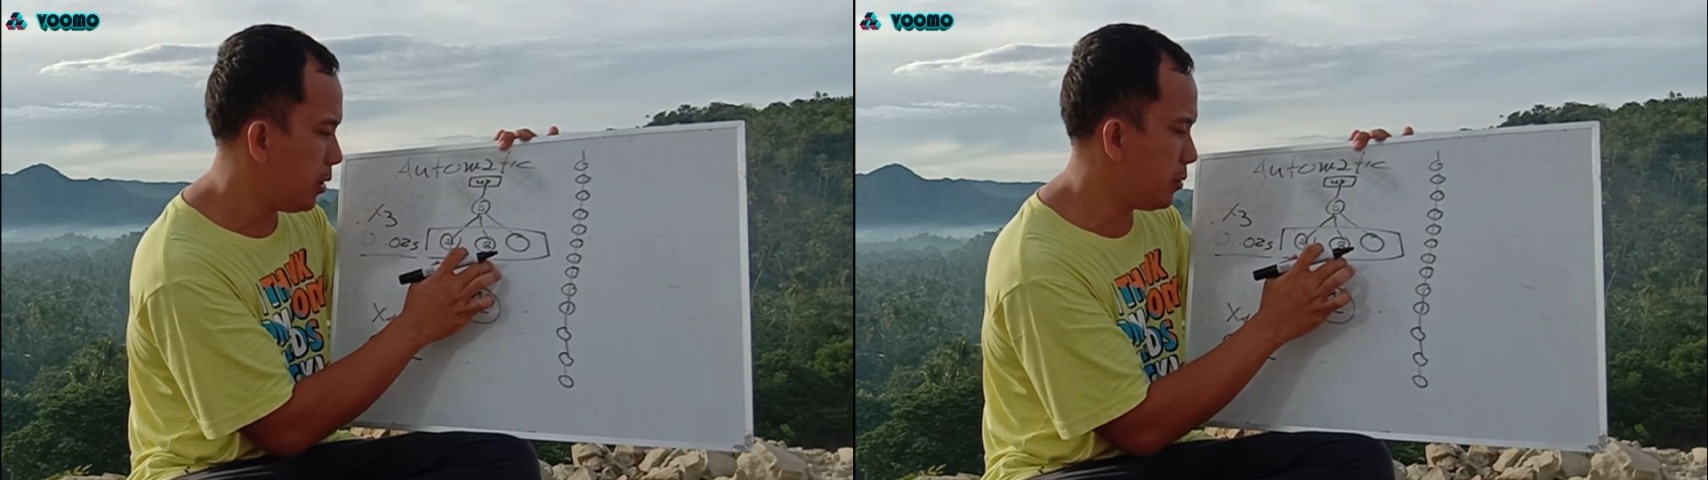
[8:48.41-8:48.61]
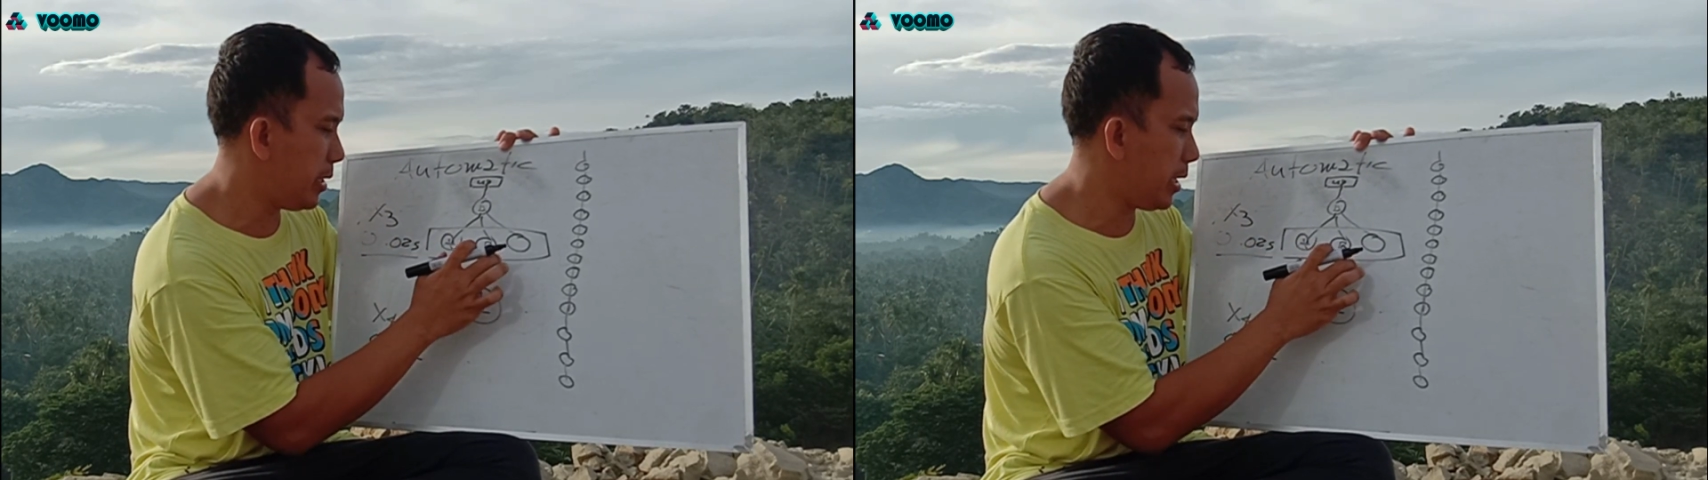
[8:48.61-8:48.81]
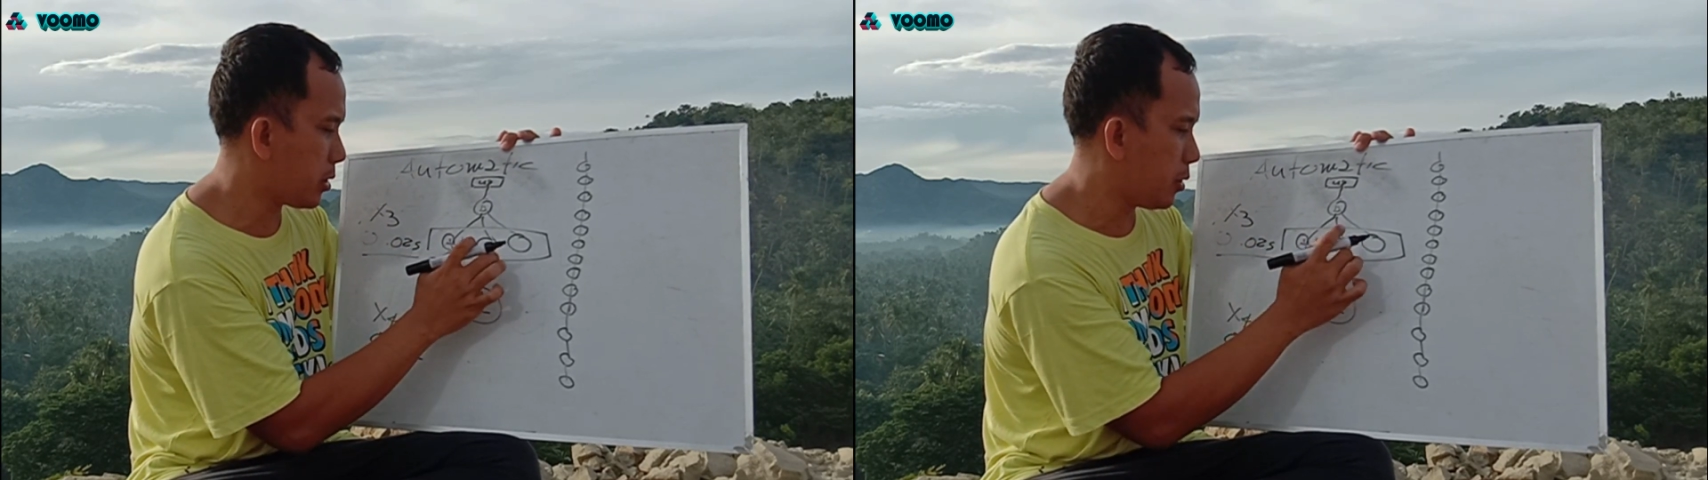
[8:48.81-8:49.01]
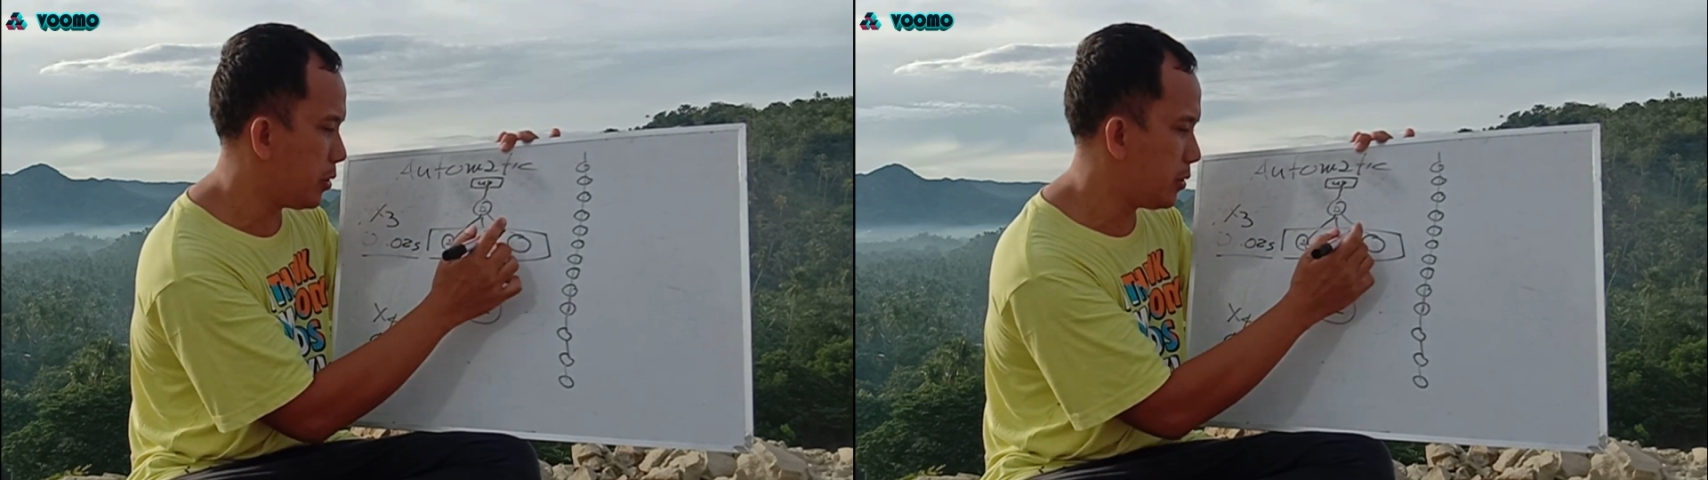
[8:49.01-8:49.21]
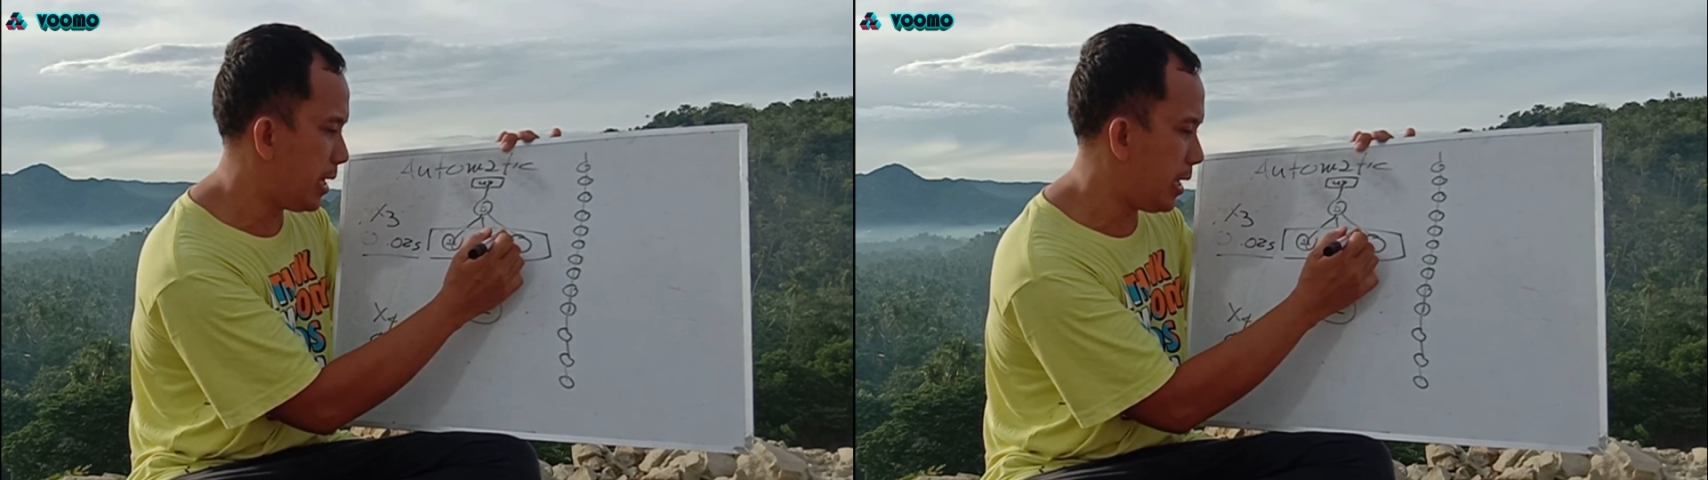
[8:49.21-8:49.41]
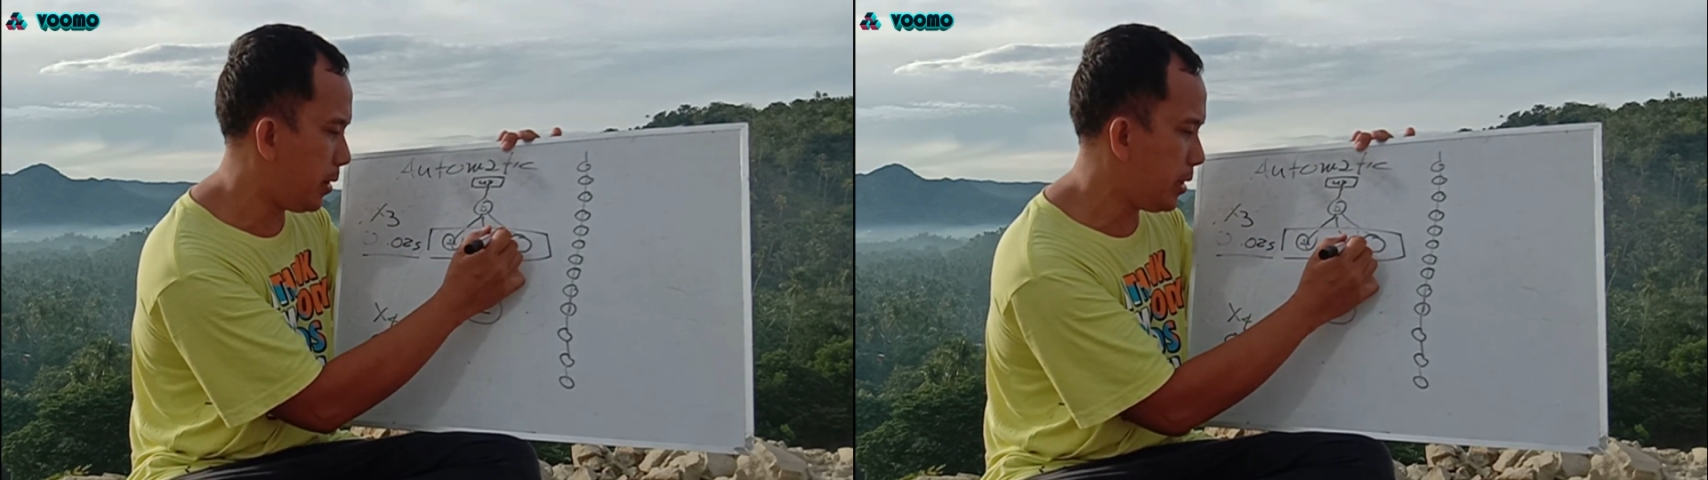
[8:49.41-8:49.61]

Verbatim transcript: yung dito, yung dalawa